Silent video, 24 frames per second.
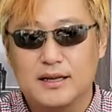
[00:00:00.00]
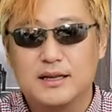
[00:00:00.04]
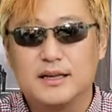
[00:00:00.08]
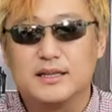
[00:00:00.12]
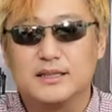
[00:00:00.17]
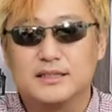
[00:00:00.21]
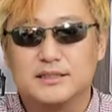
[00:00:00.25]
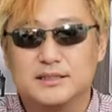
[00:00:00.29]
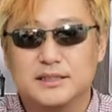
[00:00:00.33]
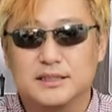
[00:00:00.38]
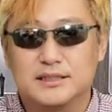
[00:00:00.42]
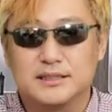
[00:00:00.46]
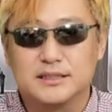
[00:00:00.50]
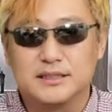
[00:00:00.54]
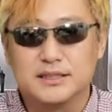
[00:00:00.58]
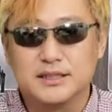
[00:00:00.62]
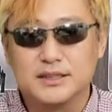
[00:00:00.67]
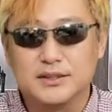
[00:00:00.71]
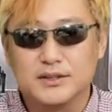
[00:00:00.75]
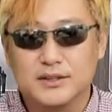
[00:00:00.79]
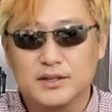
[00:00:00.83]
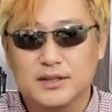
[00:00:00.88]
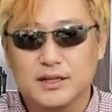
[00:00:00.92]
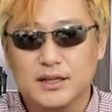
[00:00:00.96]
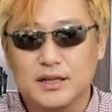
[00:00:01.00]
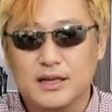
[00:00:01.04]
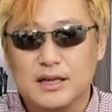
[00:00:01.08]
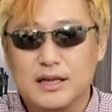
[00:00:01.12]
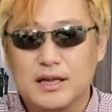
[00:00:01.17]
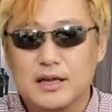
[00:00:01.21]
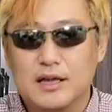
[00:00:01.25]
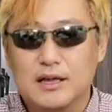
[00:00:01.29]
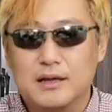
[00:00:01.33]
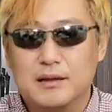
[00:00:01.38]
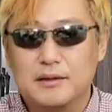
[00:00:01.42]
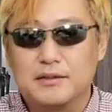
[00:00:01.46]
이제는
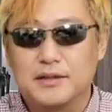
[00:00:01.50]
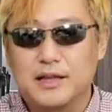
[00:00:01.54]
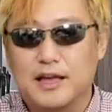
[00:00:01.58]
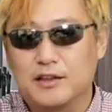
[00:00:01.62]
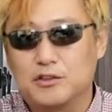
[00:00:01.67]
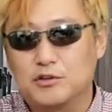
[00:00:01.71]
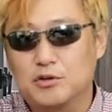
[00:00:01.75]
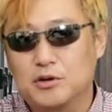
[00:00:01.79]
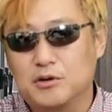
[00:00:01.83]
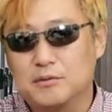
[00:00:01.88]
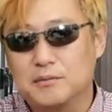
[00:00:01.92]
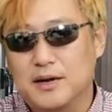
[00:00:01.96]
네트워크